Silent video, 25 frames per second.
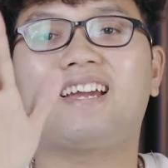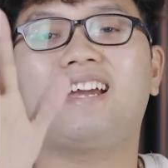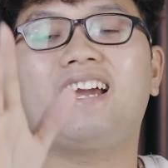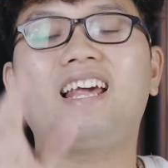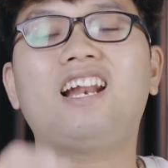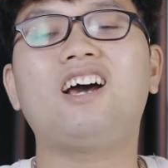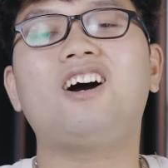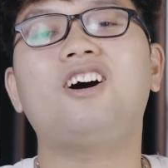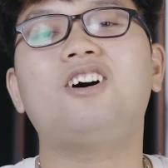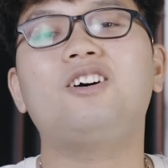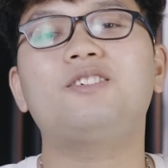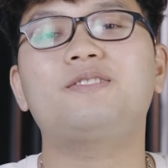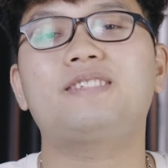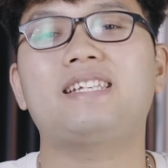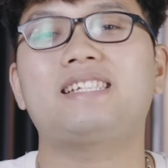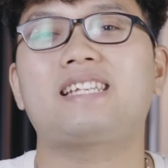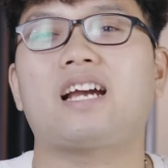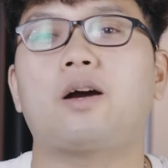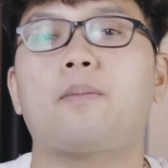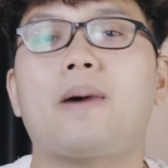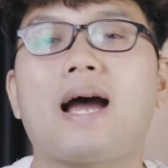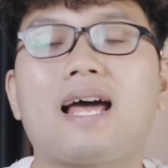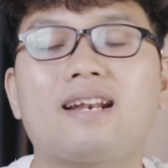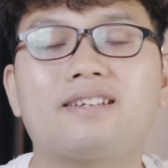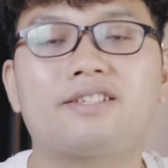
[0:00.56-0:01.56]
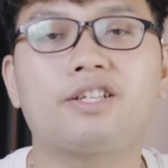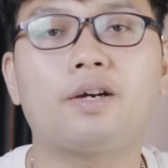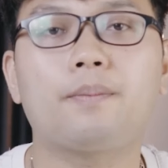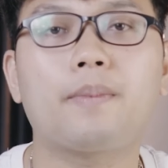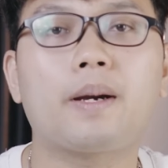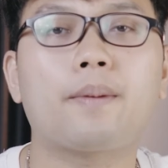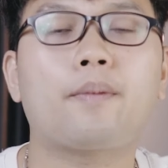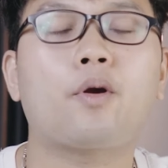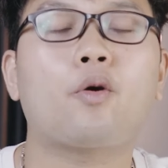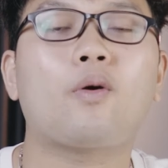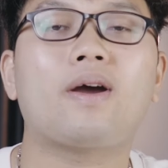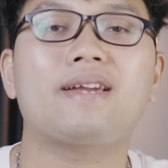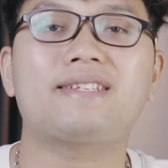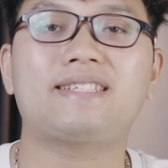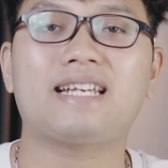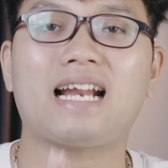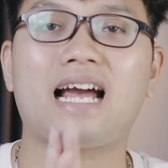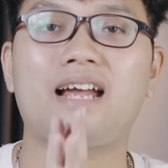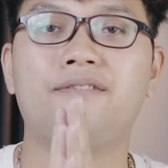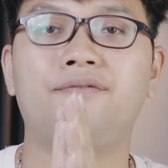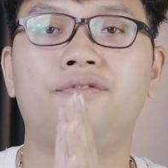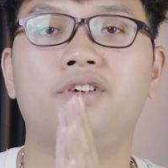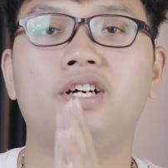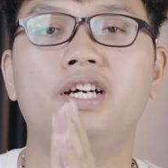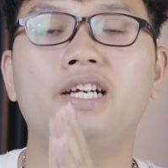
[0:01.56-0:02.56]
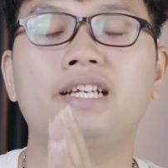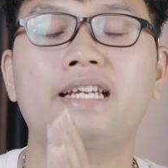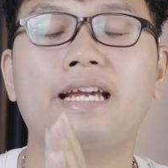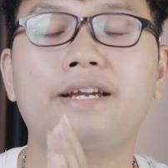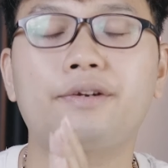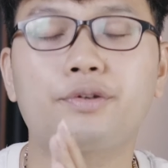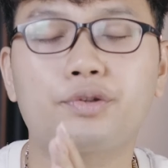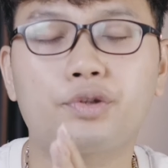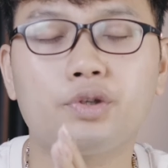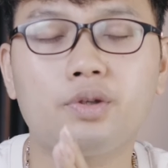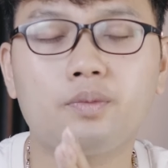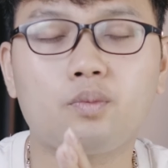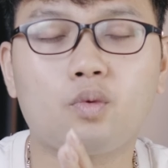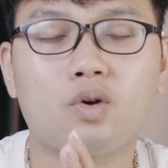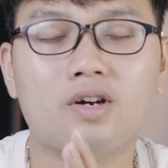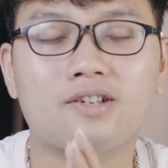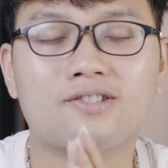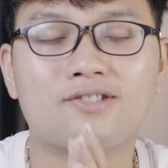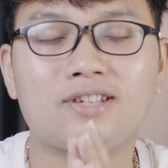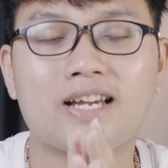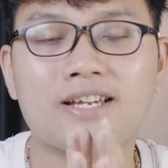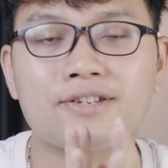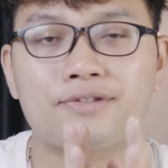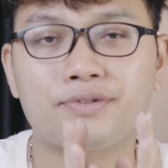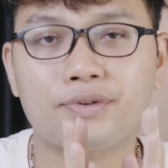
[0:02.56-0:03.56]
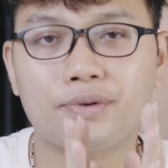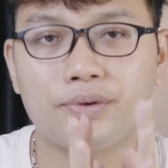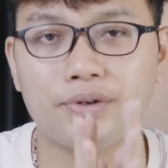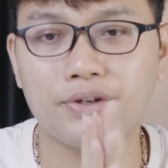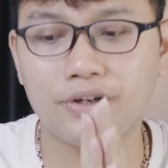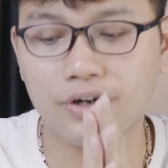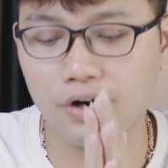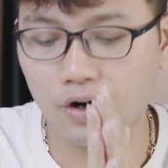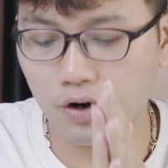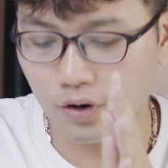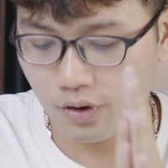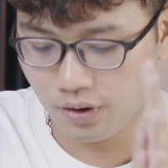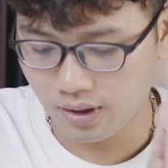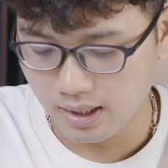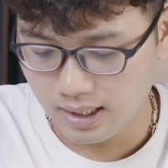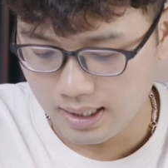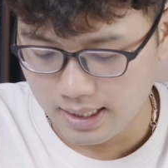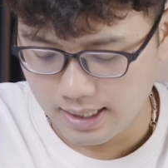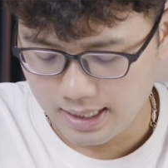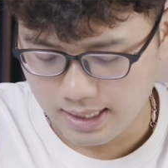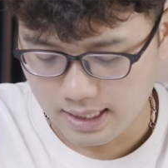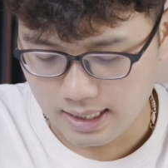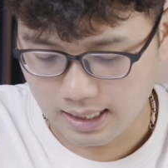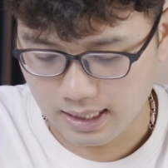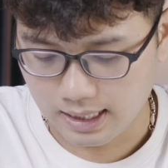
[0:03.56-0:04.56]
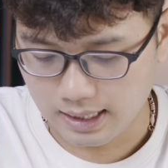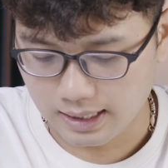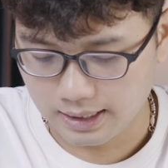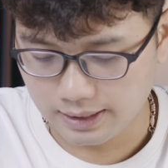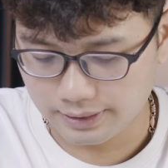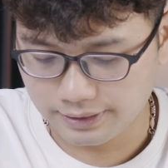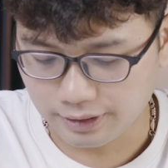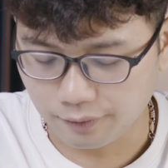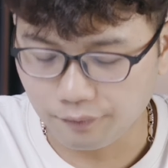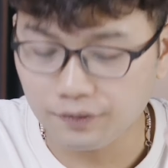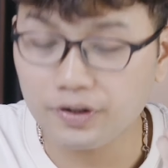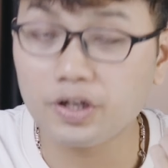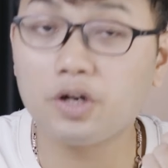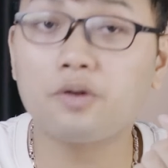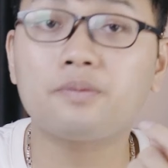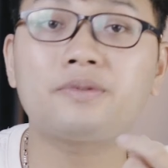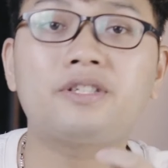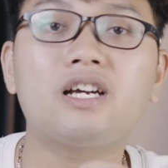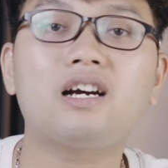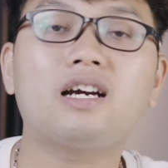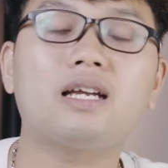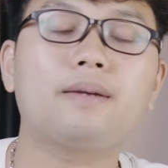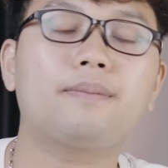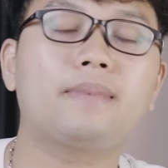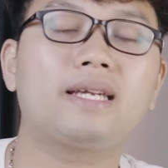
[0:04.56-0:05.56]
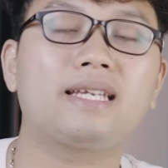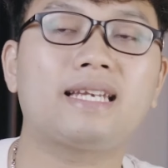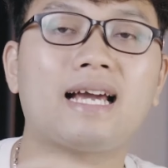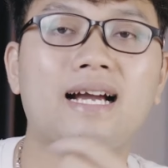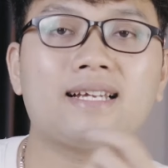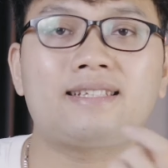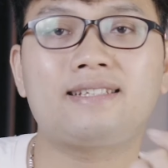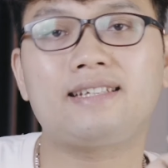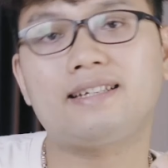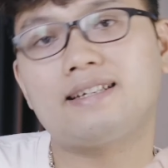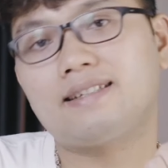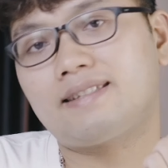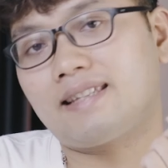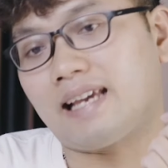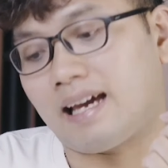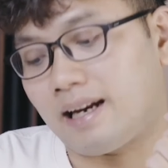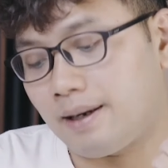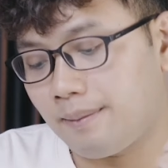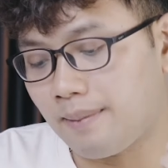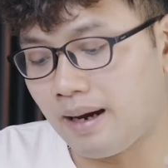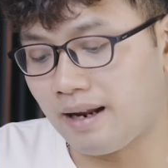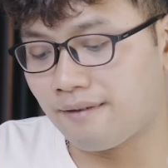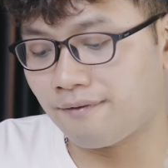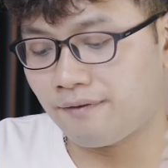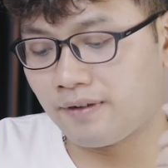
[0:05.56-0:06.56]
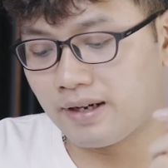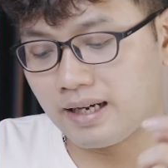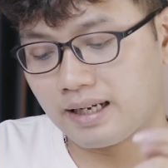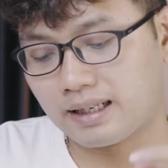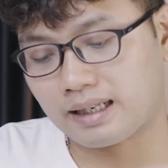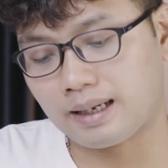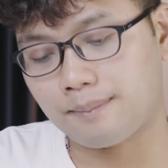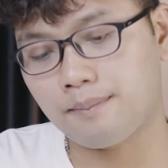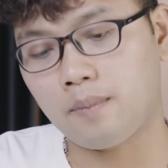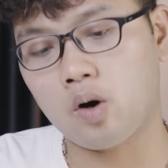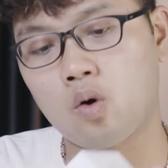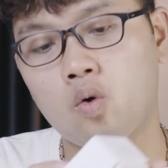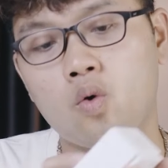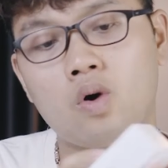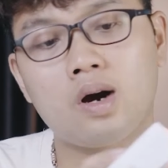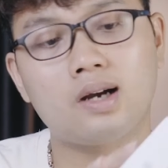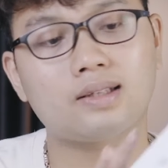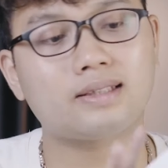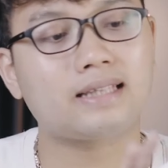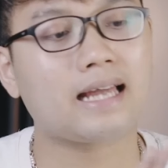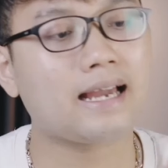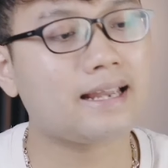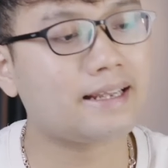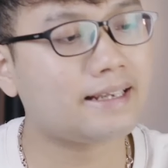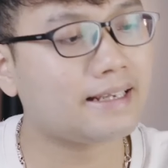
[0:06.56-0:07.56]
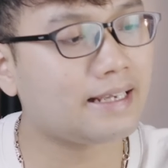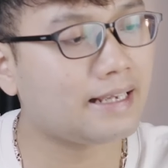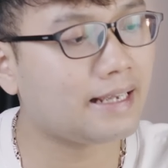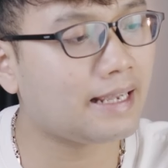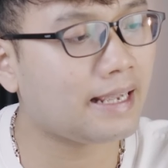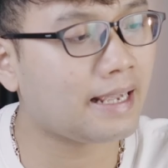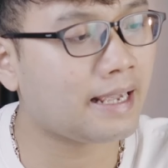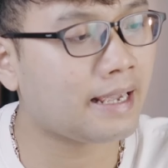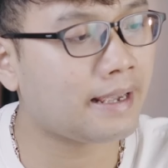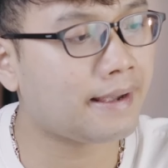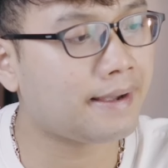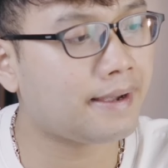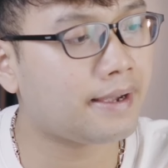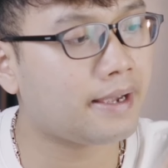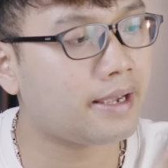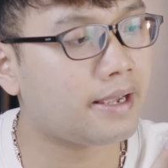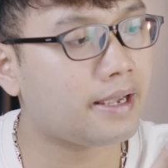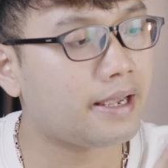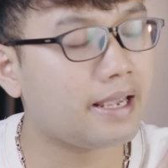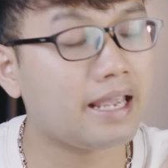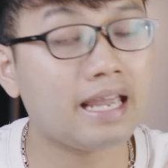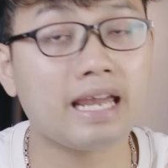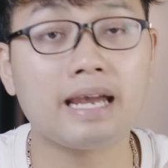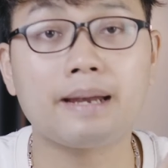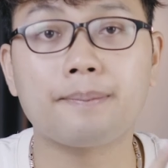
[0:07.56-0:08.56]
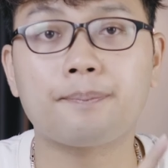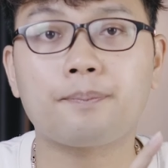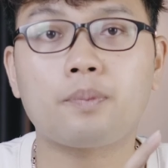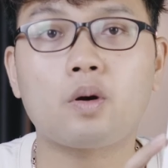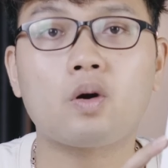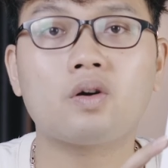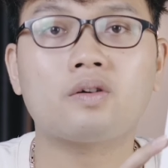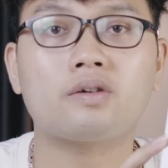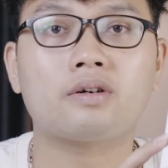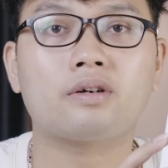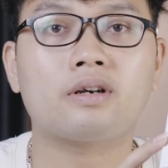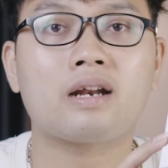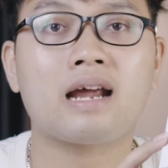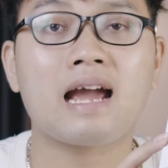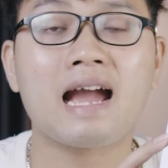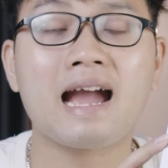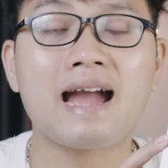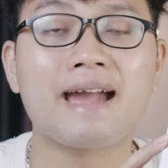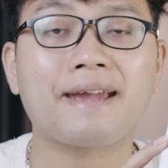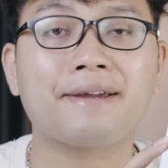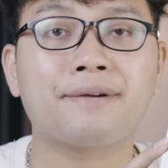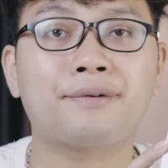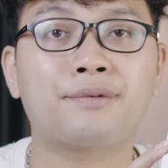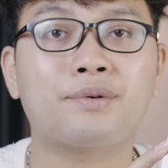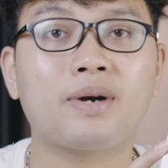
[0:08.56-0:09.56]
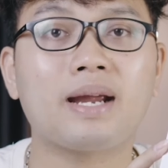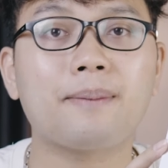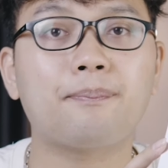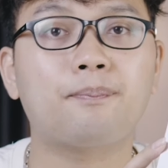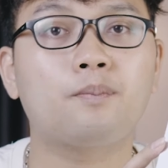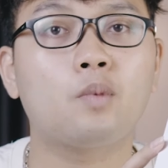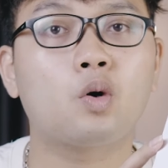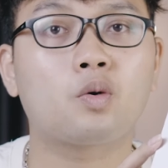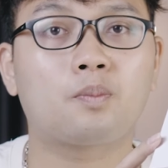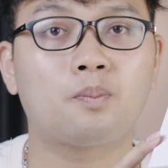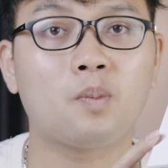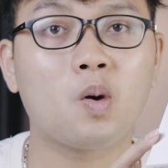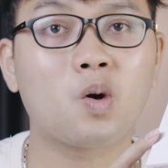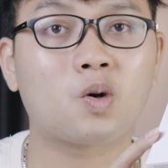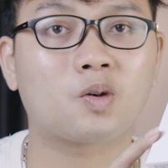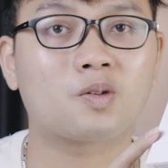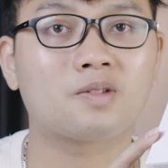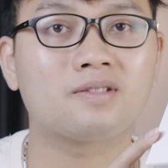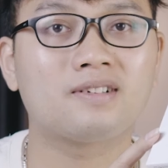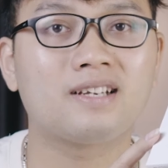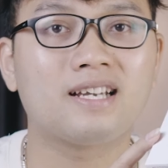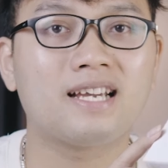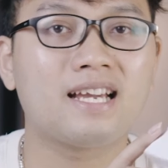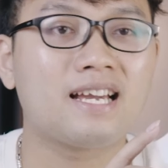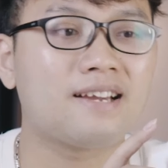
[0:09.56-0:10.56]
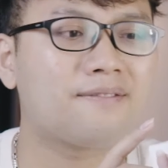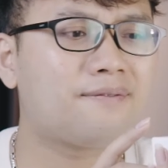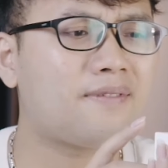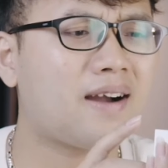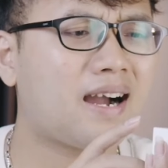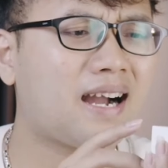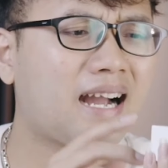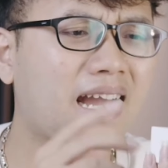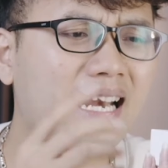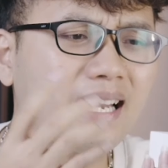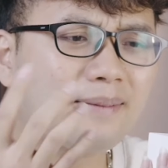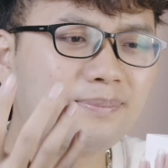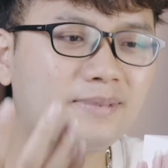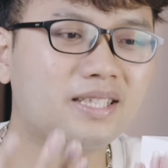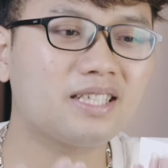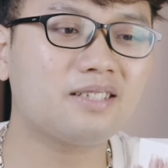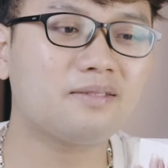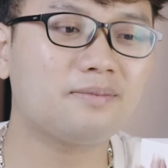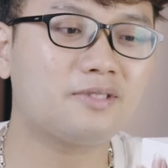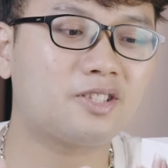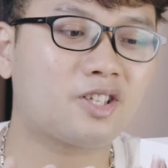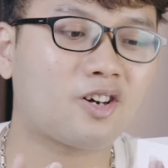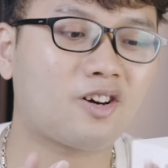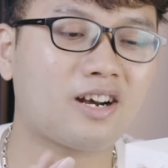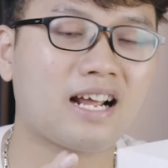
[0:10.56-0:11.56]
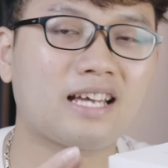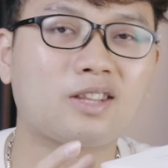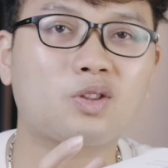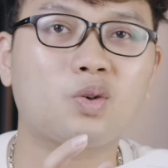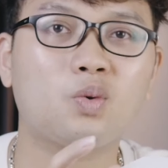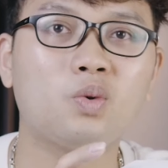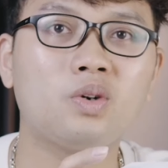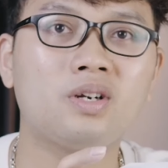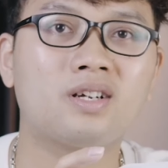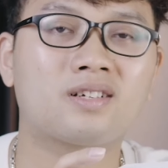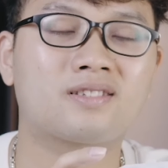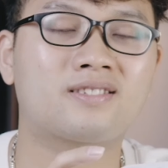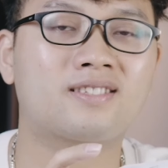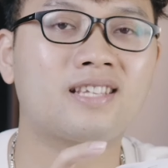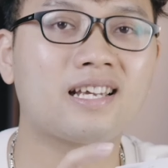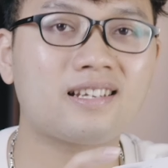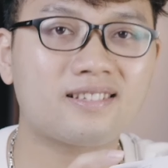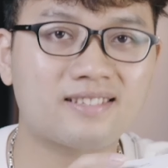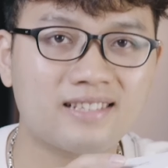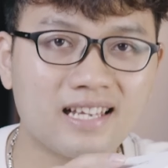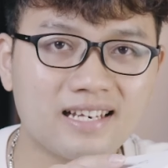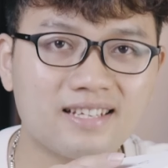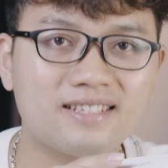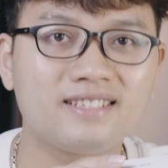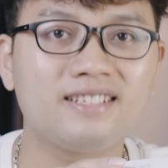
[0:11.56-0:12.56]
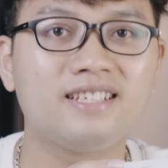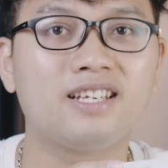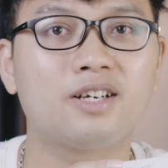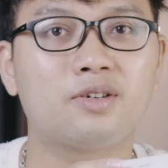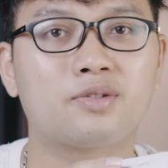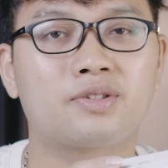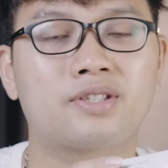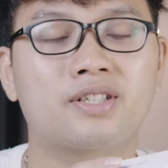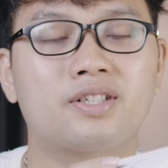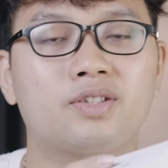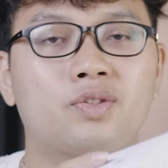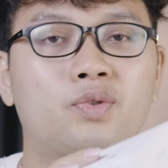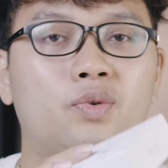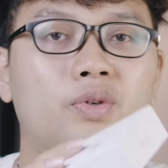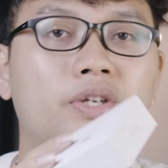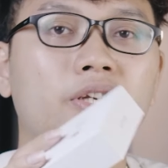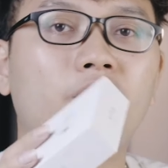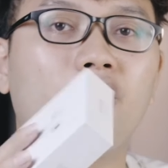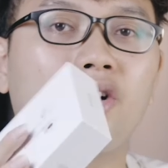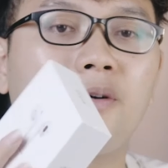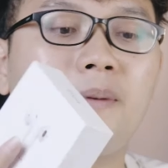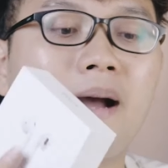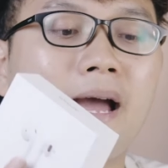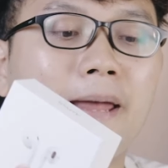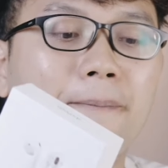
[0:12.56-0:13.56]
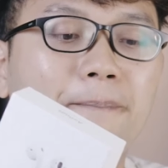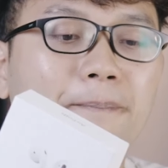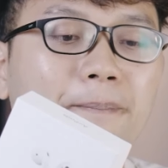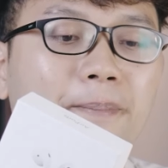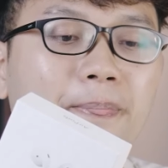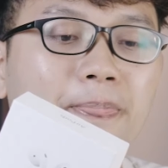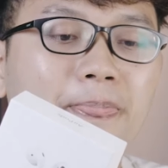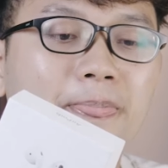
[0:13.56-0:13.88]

Hello, xin chào các bạn, chào mừng các bạn quay trở lại với kênh youtube của Sun Studio à, Trong video hôm trước thì mình đã chia sẻ với bạn về cái mẫu tai nghe AirPods 2 Red 11 Và ngay lập tức nó đã thu hút được rất rất nhiều sự chú ý của các bạn